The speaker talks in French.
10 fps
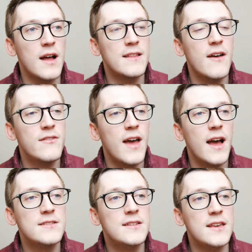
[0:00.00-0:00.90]
à
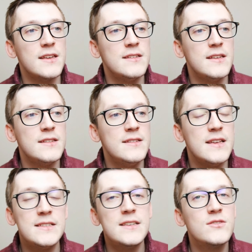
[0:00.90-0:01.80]
travers
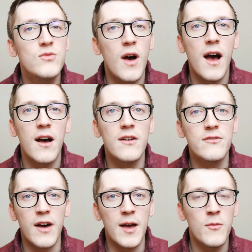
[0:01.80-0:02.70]
des, histoires
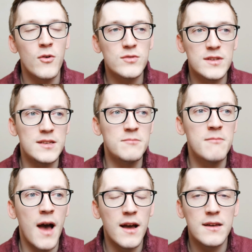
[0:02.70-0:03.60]
vraiment qui
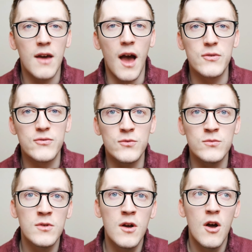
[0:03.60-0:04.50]
marquent à
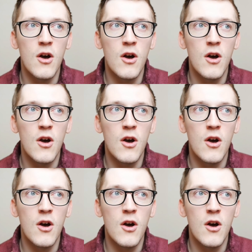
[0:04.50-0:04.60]
fond